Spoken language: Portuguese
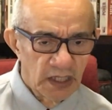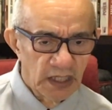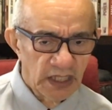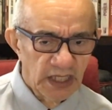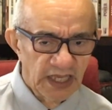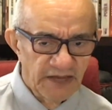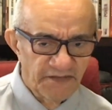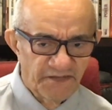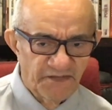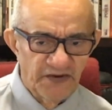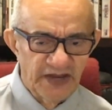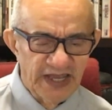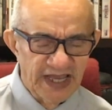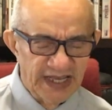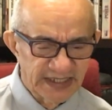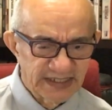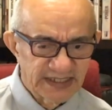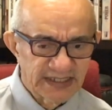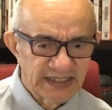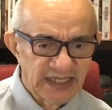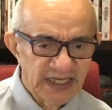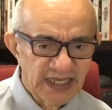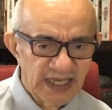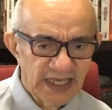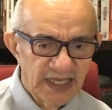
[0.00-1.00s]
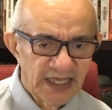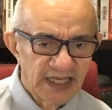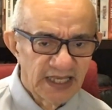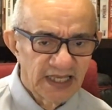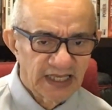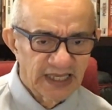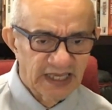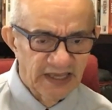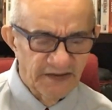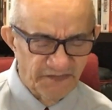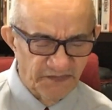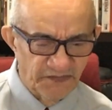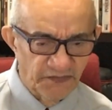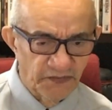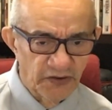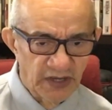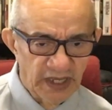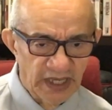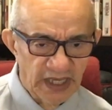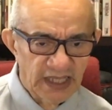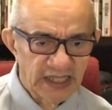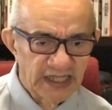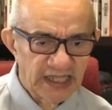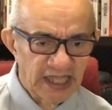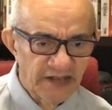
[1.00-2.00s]
e foi assim que
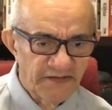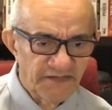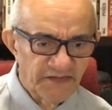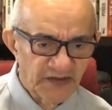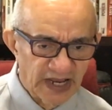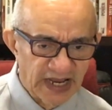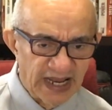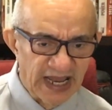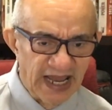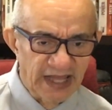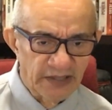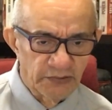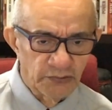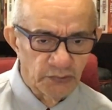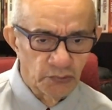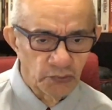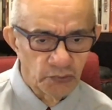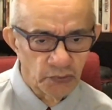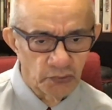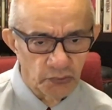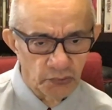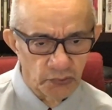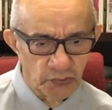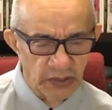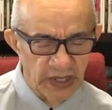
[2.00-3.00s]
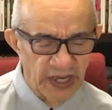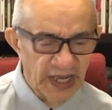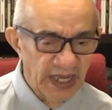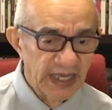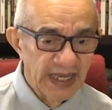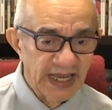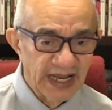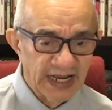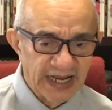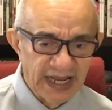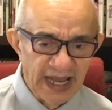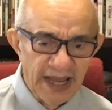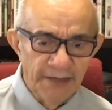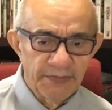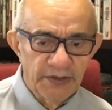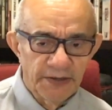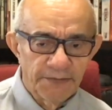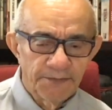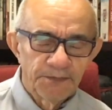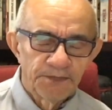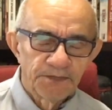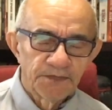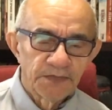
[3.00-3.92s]
foi identificado o rei Acabe.